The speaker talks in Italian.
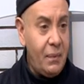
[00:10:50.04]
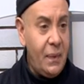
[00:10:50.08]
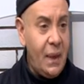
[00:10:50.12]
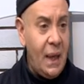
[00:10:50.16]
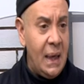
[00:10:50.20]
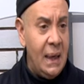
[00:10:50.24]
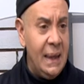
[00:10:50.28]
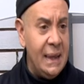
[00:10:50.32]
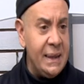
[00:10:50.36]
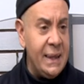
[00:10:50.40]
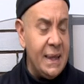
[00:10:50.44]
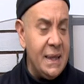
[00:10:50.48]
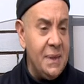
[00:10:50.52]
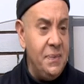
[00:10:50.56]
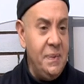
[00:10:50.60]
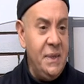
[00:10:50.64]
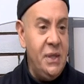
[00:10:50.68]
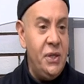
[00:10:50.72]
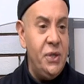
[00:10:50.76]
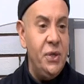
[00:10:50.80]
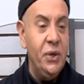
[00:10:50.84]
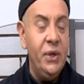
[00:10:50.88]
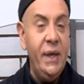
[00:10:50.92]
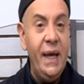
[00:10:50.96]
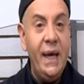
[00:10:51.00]
la
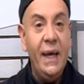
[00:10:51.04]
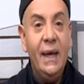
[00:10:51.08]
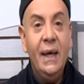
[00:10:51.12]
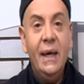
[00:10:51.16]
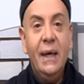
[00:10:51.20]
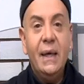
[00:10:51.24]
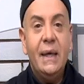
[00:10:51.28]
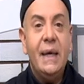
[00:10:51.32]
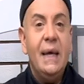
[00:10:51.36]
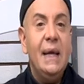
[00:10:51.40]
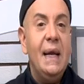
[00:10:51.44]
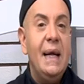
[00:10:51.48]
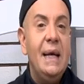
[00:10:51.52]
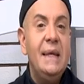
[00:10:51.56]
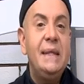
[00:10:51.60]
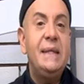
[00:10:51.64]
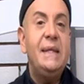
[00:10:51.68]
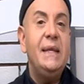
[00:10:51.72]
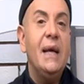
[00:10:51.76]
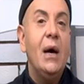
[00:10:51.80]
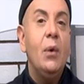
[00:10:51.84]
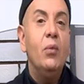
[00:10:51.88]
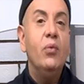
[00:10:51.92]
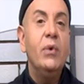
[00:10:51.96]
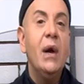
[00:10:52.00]
trasmissione che lei
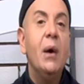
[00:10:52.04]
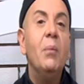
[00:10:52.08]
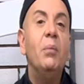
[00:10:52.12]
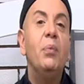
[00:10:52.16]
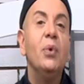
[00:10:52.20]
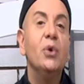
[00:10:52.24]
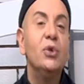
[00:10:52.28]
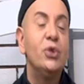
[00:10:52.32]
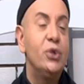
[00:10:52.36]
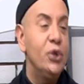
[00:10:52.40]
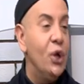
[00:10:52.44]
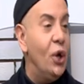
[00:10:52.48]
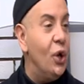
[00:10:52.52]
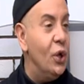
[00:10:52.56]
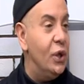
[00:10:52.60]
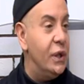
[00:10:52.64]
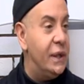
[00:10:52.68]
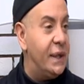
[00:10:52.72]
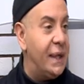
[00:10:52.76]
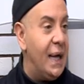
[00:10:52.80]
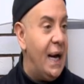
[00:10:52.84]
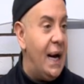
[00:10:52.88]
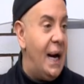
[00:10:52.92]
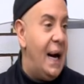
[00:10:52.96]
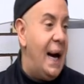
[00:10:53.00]
sia una un po'
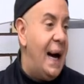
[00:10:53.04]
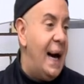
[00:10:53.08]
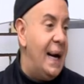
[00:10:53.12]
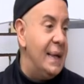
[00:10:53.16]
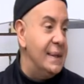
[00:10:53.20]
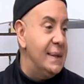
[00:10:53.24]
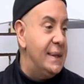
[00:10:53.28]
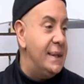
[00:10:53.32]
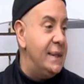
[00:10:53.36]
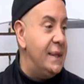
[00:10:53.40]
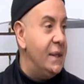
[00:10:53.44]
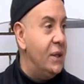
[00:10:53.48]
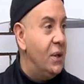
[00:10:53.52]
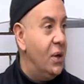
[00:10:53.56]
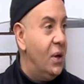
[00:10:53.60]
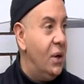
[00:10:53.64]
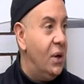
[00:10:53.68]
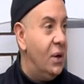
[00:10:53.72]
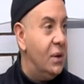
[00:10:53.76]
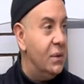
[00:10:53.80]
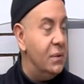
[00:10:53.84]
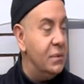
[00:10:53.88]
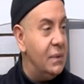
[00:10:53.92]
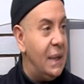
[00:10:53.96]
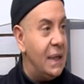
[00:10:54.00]
sciolta, anzi mm.
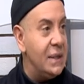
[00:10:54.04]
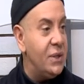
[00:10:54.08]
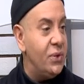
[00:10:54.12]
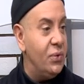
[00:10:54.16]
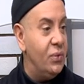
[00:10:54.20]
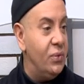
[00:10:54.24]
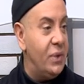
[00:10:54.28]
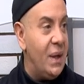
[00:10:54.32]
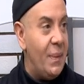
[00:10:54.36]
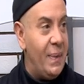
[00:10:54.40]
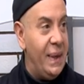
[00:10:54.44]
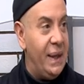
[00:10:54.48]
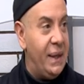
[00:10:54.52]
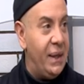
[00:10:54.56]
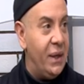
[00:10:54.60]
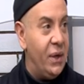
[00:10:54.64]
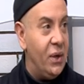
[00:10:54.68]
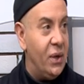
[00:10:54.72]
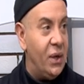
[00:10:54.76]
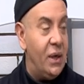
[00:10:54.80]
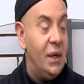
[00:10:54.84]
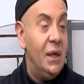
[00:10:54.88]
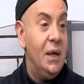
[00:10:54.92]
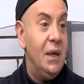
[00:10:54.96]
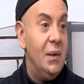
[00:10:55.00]
no, assolutamente
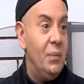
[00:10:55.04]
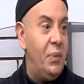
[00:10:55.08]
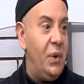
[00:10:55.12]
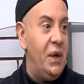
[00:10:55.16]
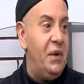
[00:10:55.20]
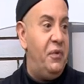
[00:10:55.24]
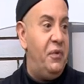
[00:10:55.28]
no. Poi il